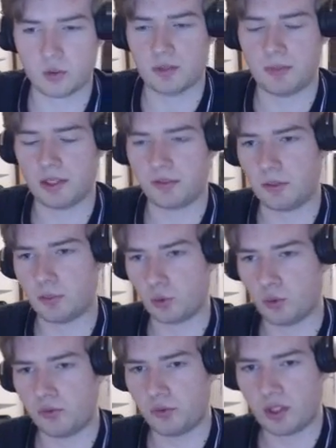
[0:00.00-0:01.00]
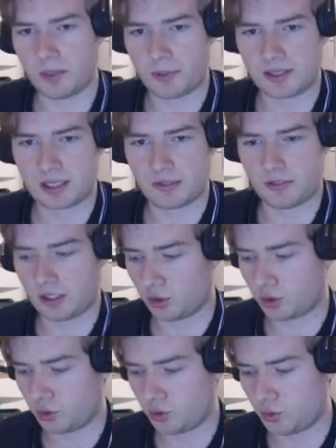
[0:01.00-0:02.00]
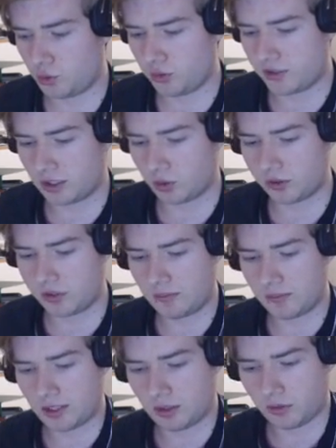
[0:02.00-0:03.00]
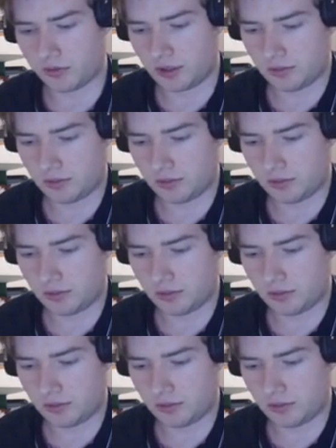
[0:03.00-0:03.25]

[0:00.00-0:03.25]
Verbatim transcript: bien fait. Bon, le vœu n'a pas servi à grand-chose. Du coup, c'est Totem qui revient.